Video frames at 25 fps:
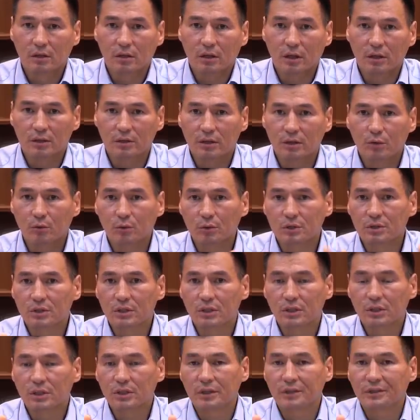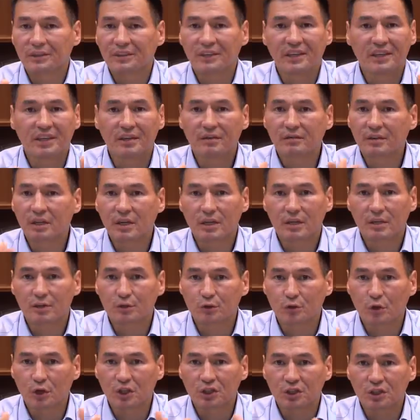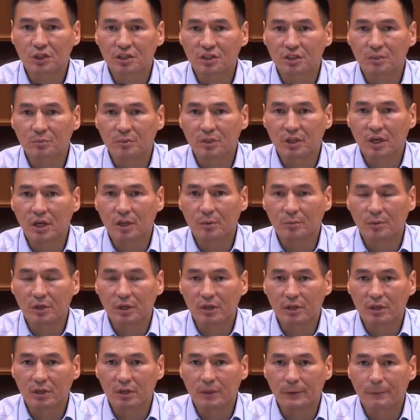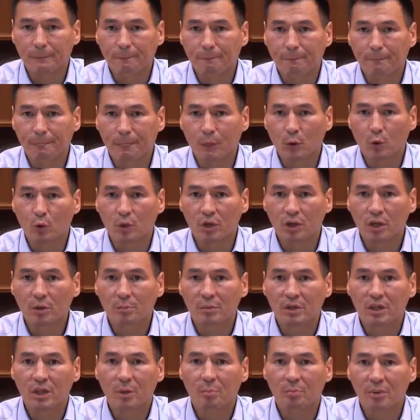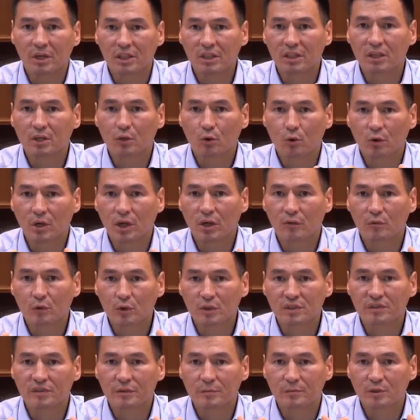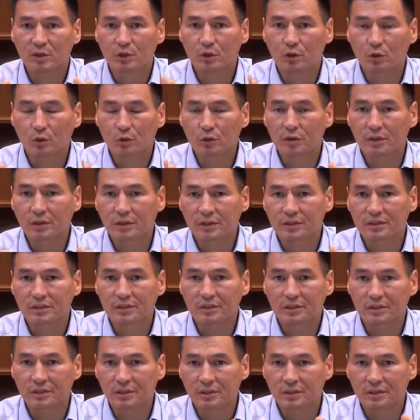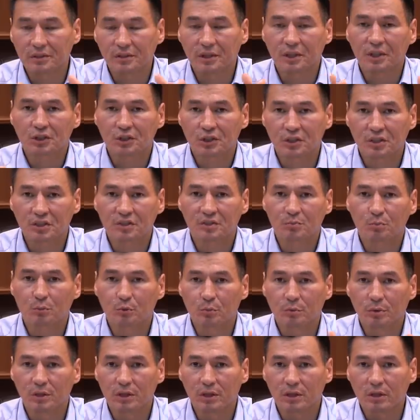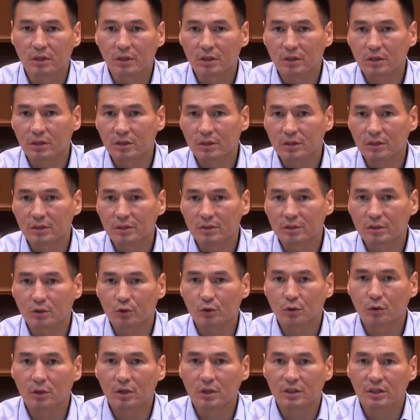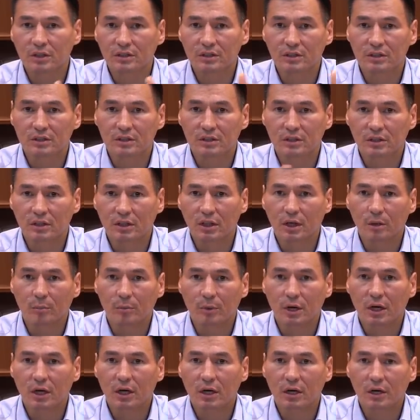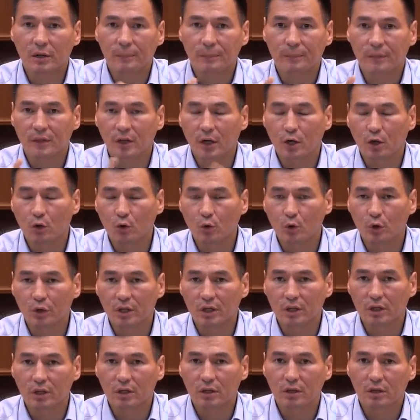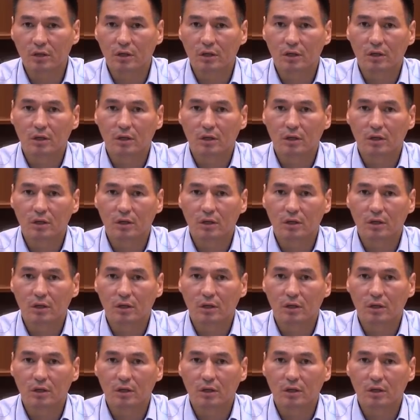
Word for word: Эти люди не являлись уроженцами Калмыкии, но именно под их руководством строилась наша республика. Строились дома, дороги,